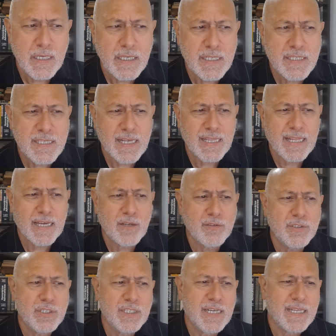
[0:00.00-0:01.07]
e salário
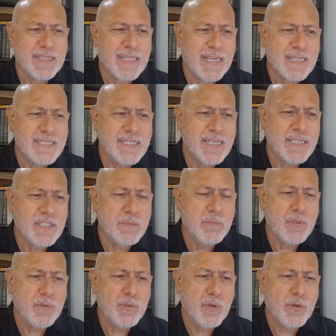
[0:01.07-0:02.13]
de até R$
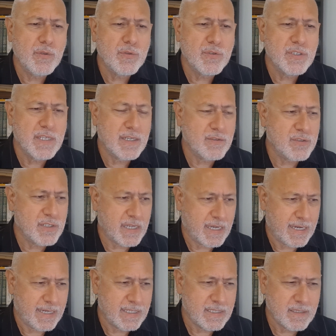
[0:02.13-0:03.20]

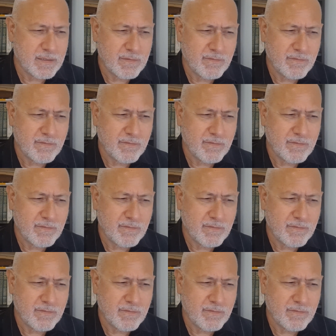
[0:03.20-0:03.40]
6.800.